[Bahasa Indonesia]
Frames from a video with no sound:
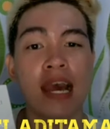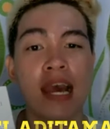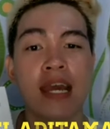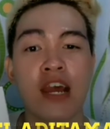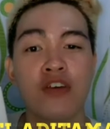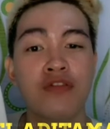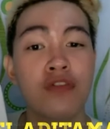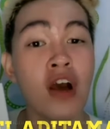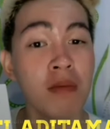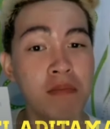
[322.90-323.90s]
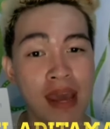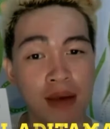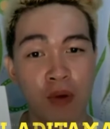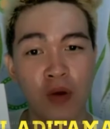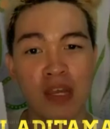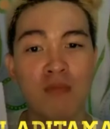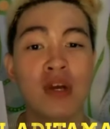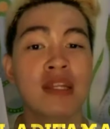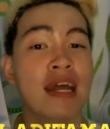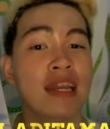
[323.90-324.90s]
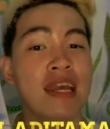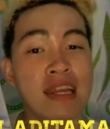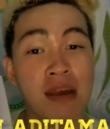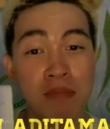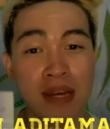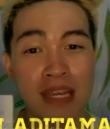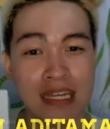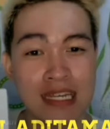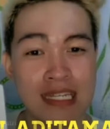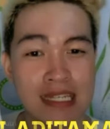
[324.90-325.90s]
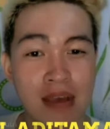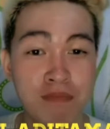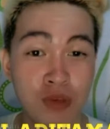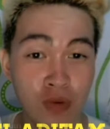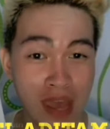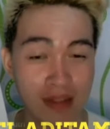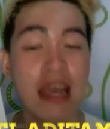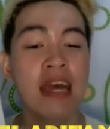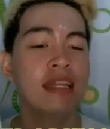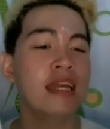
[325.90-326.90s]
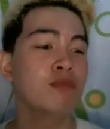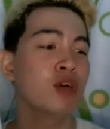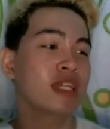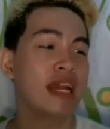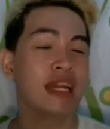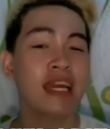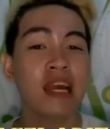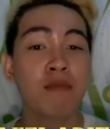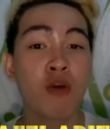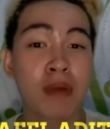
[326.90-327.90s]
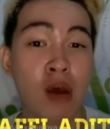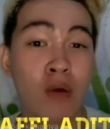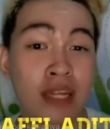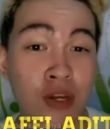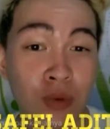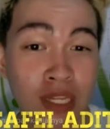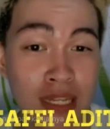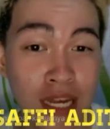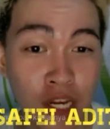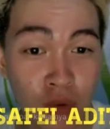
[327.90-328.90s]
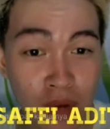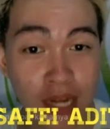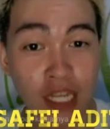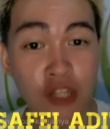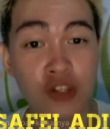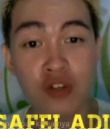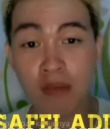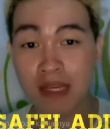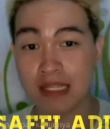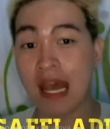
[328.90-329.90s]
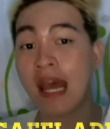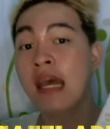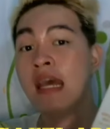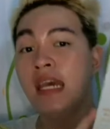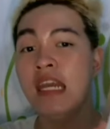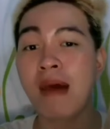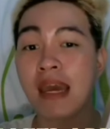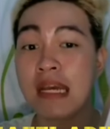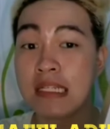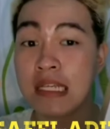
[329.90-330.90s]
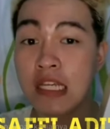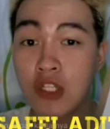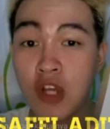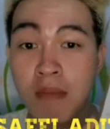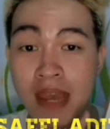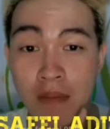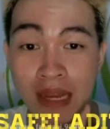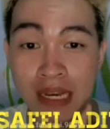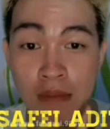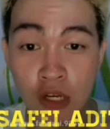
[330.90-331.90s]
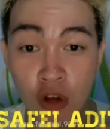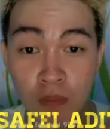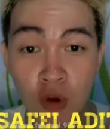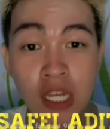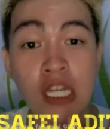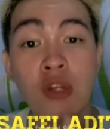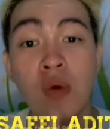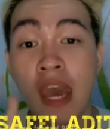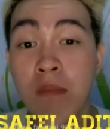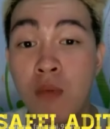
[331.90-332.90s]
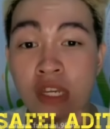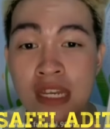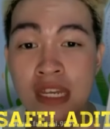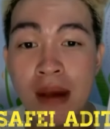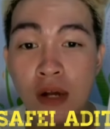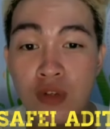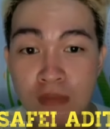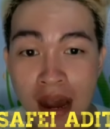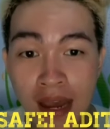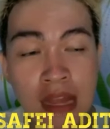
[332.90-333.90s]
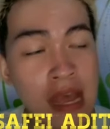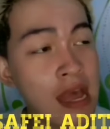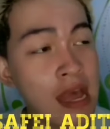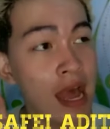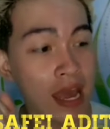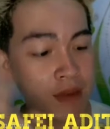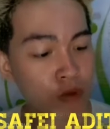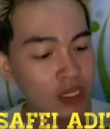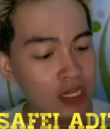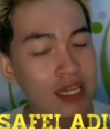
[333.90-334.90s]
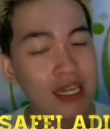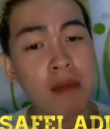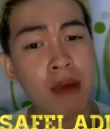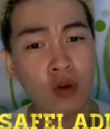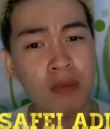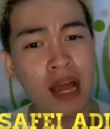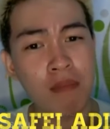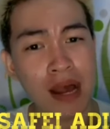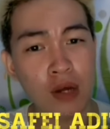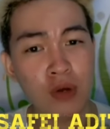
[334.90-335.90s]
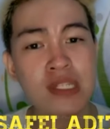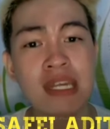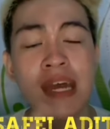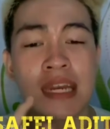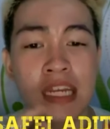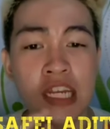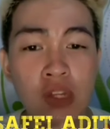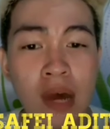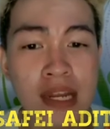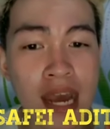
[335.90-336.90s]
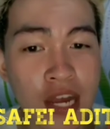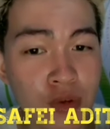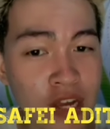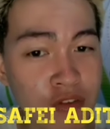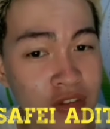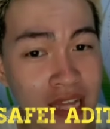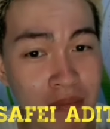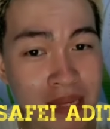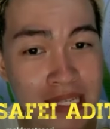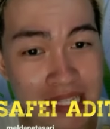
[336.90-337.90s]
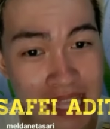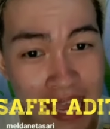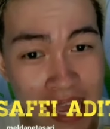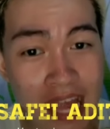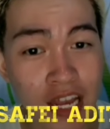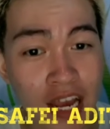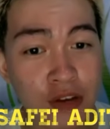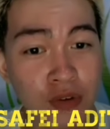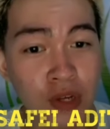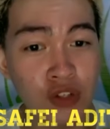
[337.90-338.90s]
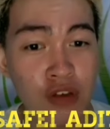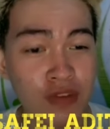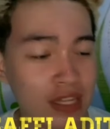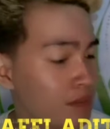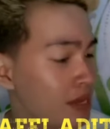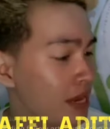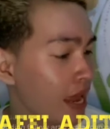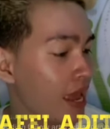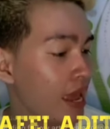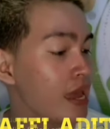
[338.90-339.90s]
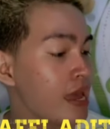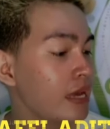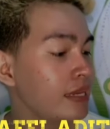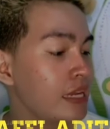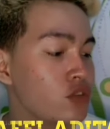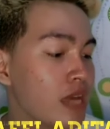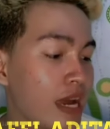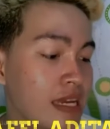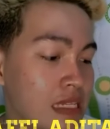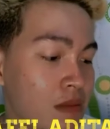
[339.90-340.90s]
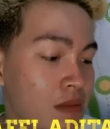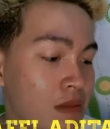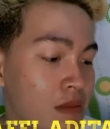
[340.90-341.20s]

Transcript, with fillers: akan aku fallback pokoknya buat kalian yang beli Isa Beware. Dan buat kalian yang mau perawatan kulit dari luar, itu juga bisa. Ini pakai Skin Soul by Amanda Manopo. Ini tuh hand bodinya bagus banget. Hand body ini kenapa aku bilang bagus? Karena ini tuh ada kandungan vitamin C, ada kandungan juga vitamin E, dan juga ada si